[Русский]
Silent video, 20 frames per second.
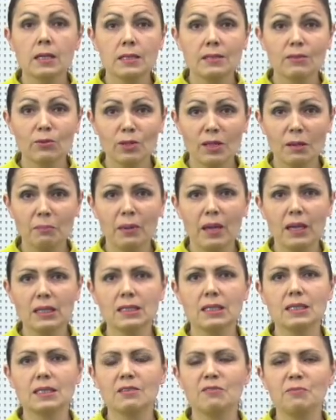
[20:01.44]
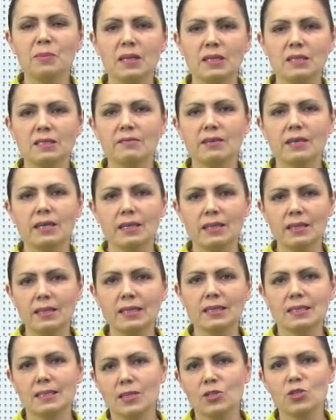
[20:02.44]
Сегодня пятница, впереди
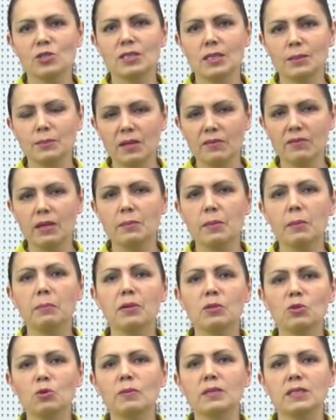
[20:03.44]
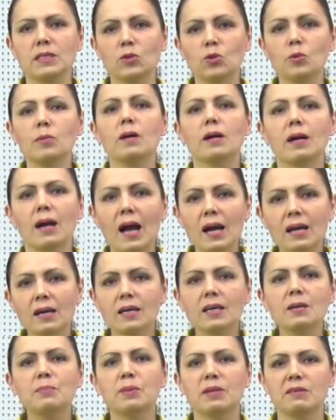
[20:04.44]
выходные, значит самое время подумать о том,
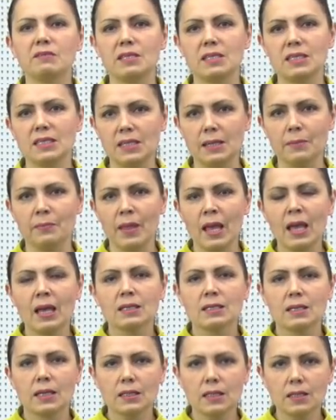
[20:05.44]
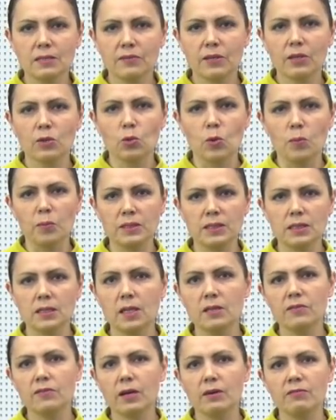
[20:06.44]
как их провести. Сходить в кино,
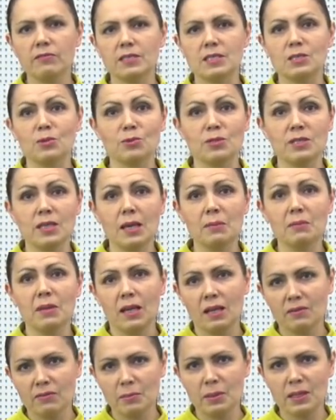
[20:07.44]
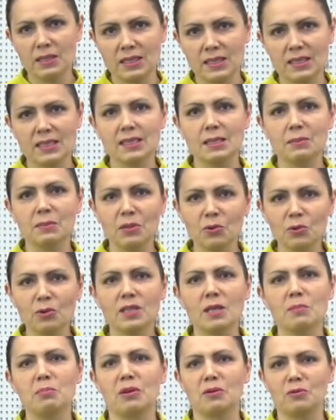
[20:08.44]
посидеть в кафе с друзьями или выбраться с
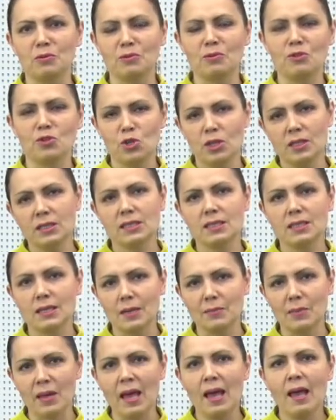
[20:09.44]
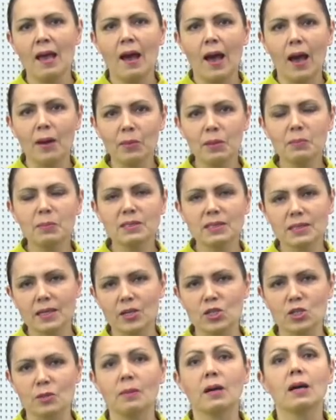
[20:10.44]
семьей на природу. Решайте сами. А мы
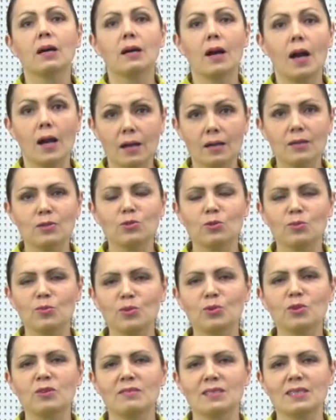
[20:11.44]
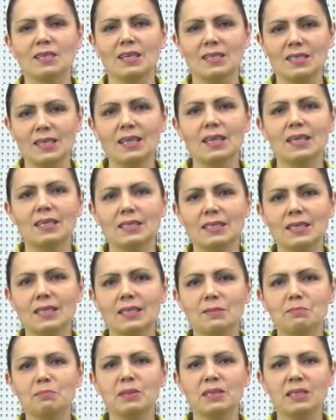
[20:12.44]
подскажем, как субботу и воскресенье
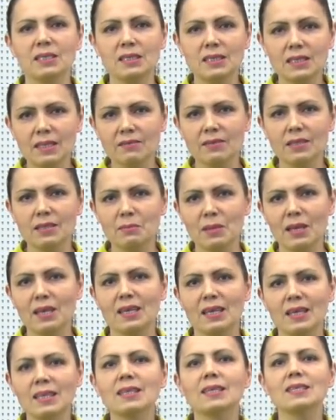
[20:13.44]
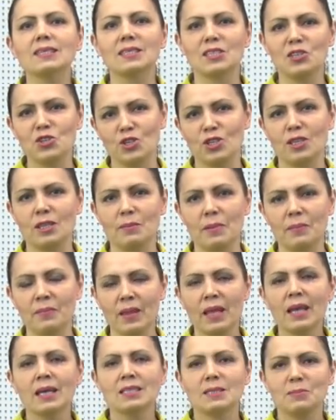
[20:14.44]
сделать позитивными и насыщенными.
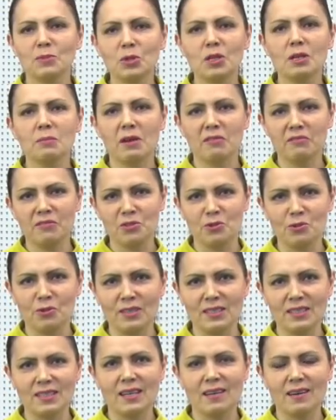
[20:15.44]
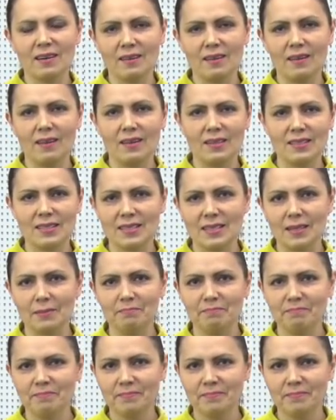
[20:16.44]
Смотрим афишу от телеканала «Оса».